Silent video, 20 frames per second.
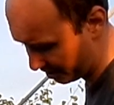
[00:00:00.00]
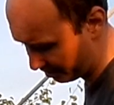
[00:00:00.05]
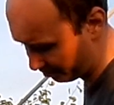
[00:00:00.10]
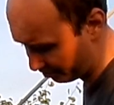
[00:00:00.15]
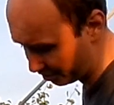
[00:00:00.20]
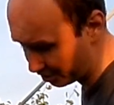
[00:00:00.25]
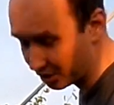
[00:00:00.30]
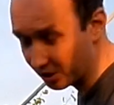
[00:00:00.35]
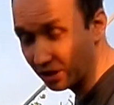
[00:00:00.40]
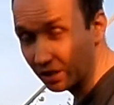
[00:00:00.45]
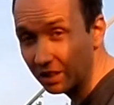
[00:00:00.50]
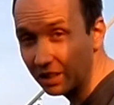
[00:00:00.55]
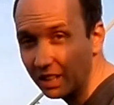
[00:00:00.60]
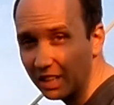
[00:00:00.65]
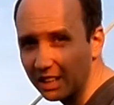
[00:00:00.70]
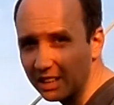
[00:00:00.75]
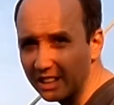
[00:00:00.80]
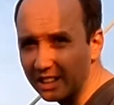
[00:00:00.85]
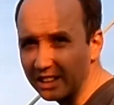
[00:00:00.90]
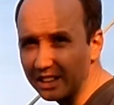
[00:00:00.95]
оно
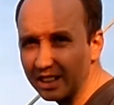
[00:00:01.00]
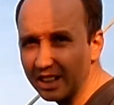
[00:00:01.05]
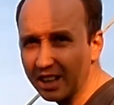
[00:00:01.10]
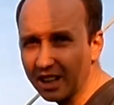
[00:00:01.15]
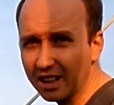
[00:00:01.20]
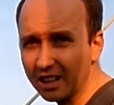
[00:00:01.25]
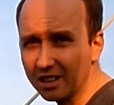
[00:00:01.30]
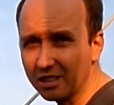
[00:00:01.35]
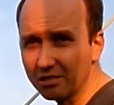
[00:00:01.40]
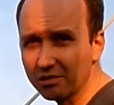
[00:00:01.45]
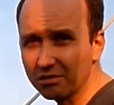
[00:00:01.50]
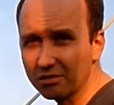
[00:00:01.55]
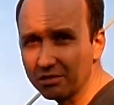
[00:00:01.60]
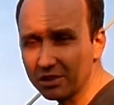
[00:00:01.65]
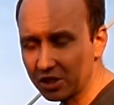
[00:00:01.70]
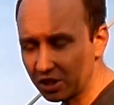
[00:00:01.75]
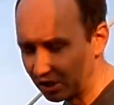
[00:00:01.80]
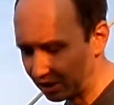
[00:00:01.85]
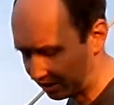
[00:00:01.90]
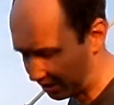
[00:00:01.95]
ширины, длины и
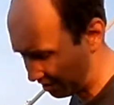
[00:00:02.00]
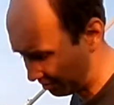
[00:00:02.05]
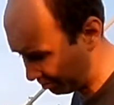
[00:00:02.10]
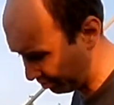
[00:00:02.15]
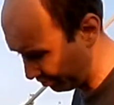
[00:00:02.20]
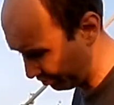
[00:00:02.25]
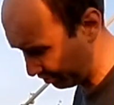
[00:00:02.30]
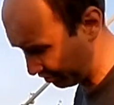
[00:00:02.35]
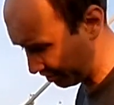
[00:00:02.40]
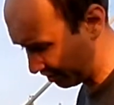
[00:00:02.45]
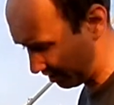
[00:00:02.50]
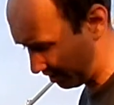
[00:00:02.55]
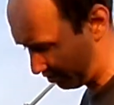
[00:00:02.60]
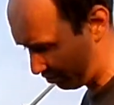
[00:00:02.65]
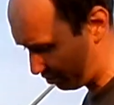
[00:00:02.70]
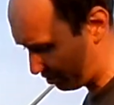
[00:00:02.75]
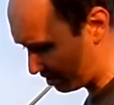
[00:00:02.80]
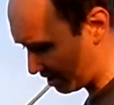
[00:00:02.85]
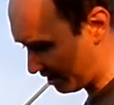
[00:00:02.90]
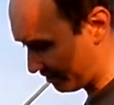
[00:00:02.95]
высчитать площадь.
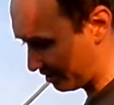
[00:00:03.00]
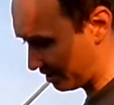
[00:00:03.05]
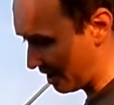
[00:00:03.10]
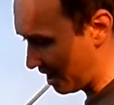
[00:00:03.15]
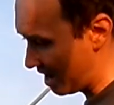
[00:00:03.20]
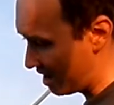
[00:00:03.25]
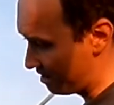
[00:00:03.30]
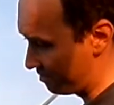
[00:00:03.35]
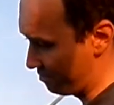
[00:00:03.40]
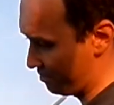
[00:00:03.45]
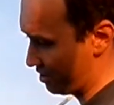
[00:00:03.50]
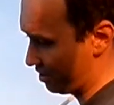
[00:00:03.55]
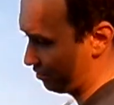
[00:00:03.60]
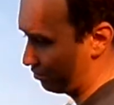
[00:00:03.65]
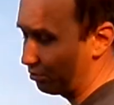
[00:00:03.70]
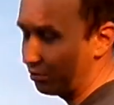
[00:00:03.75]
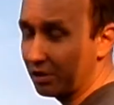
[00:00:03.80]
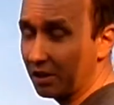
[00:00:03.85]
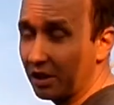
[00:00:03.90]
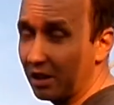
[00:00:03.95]
Оно давит.
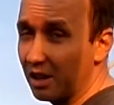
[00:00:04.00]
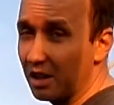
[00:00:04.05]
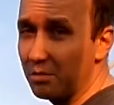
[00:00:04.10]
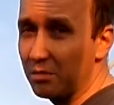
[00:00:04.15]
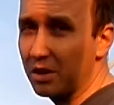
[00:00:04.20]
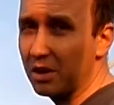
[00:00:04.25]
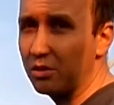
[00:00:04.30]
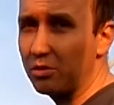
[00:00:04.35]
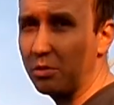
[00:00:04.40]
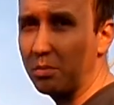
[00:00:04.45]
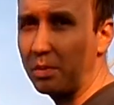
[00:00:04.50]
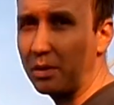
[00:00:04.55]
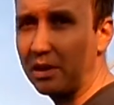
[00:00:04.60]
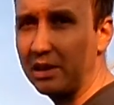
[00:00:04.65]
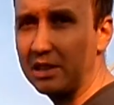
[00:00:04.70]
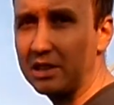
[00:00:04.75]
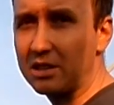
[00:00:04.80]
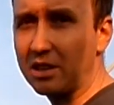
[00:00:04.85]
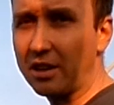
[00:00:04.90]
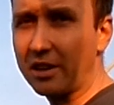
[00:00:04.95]
Между крыльями оно
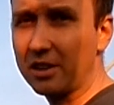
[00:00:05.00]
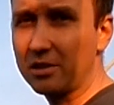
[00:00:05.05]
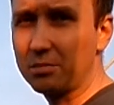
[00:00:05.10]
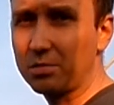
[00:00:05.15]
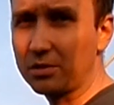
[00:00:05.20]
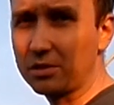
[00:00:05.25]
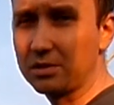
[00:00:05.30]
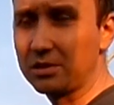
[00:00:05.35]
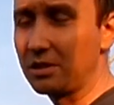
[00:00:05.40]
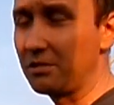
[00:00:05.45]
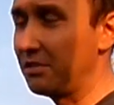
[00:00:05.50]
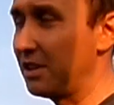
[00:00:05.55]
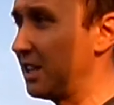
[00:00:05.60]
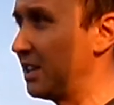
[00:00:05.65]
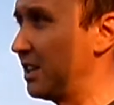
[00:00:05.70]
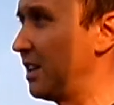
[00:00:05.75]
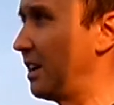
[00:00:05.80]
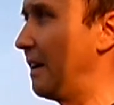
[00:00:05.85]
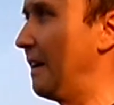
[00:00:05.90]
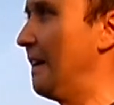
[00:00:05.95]
пролетает просто.
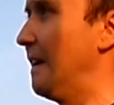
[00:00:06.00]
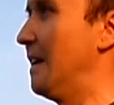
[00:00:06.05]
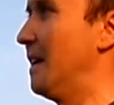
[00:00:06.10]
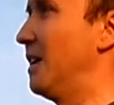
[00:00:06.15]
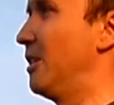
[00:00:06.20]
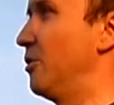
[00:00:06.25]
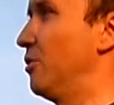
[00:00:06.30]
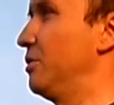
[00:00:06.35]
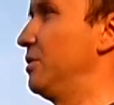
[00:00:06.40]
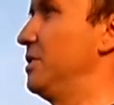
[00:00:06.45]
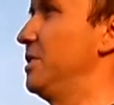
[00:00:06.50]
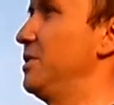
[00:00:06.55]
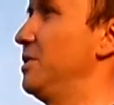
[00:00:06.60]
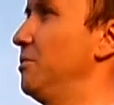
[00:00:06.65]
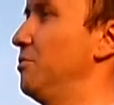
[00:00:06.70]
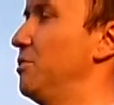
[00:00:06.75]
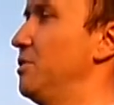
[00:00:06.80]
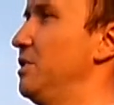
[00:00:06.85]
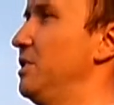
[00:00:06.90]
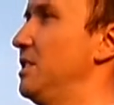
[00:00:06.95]
Ветер, он на
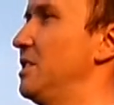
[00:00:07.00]
него не